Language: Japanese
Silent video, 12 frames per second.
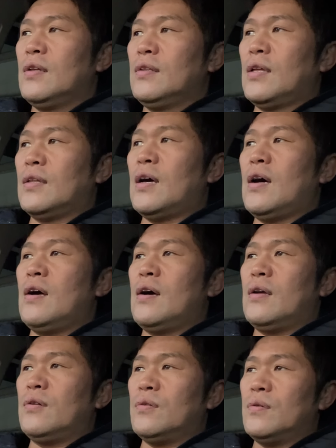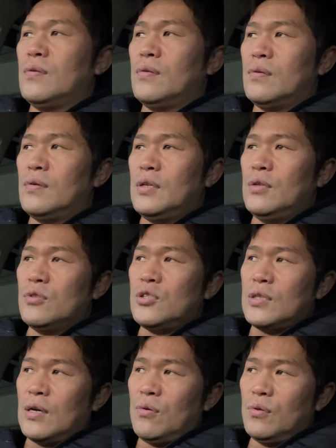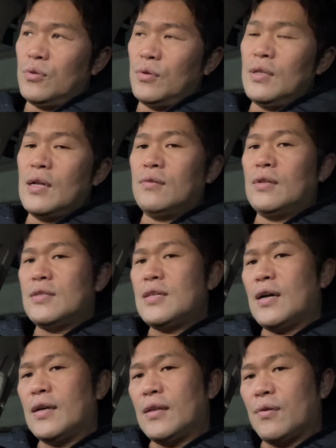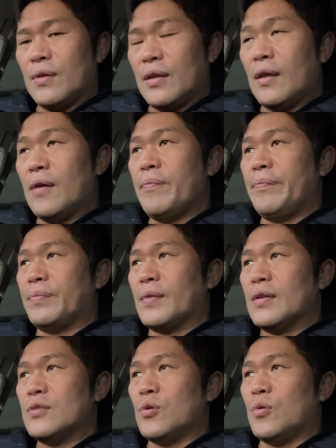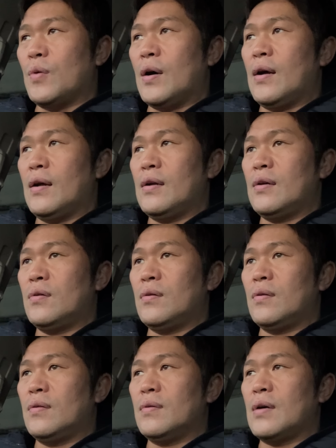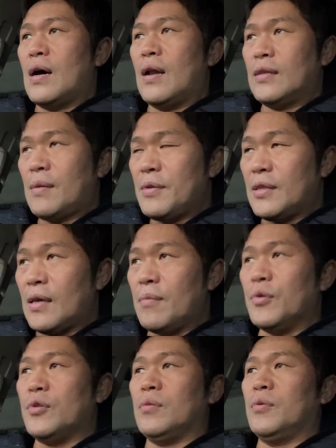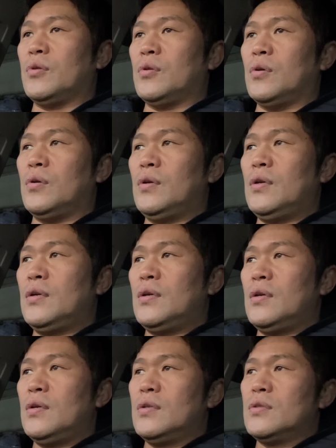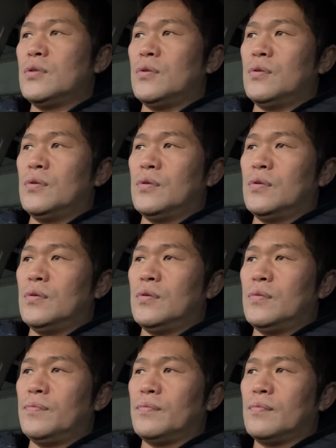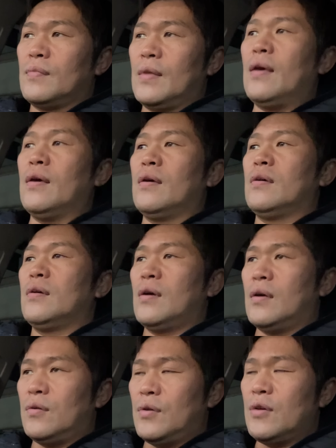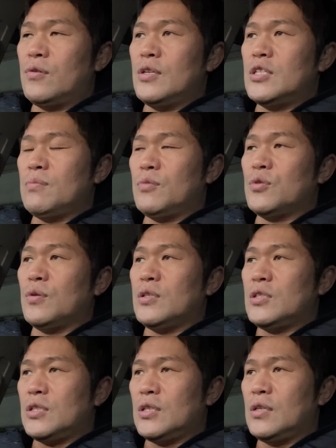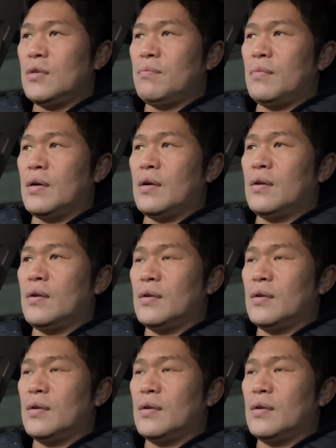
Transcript: ただ、あの、命が本当になくなる世界なのでね、そこは改めてもっともっと、その、ね、あのレフリー陣もそうですし、まあ、